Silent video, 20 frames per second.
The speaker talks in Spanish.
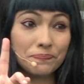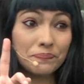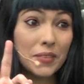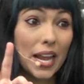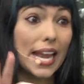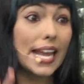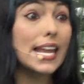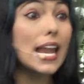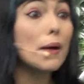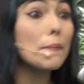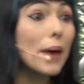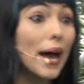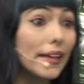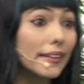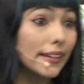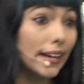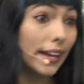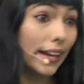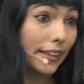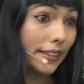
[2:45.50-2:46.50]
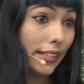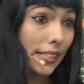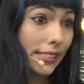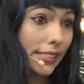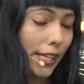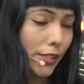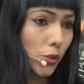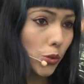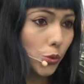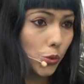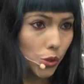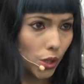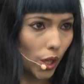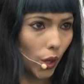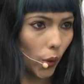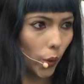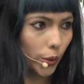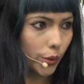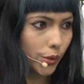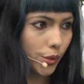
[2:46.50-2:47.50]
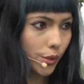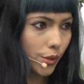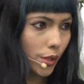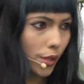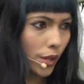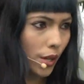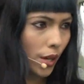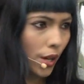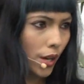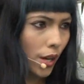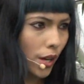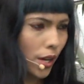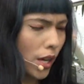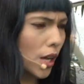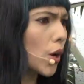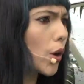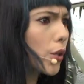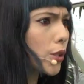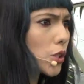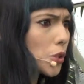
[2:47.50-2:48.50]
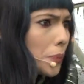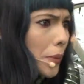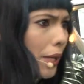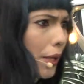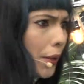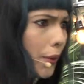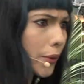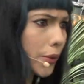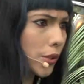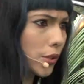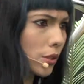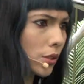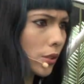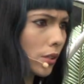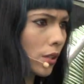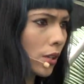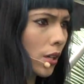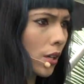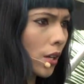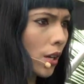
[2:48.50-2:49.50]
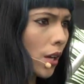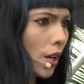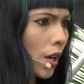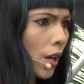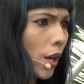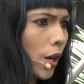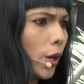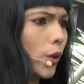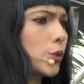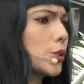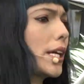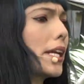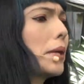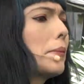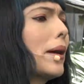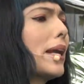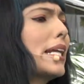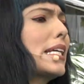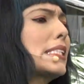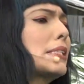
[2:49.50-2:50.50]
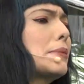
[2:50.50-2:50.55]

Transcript: La madre le dice a sus hijos, hijos míos, los animales